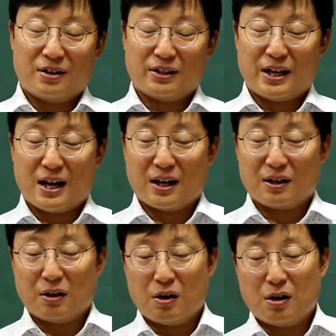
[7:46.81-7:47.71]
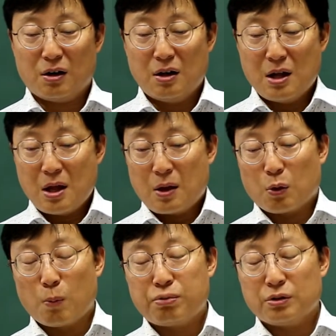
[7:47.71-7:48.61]
그냥 어,
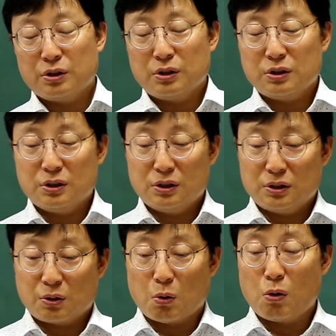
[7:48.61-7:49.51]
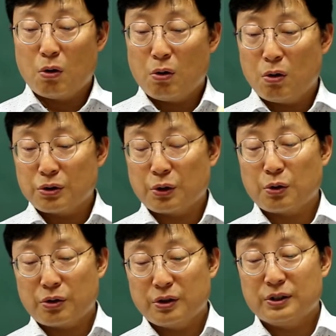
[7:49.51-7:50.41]
높은 도
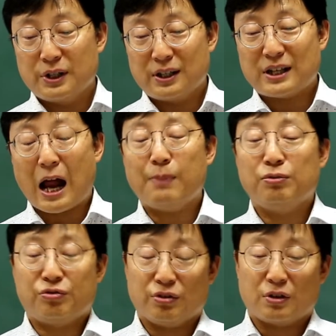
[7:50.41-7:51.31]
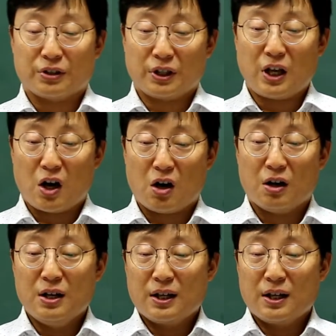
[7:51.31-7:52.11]
정도는 이제 잘 불 수 있거든요.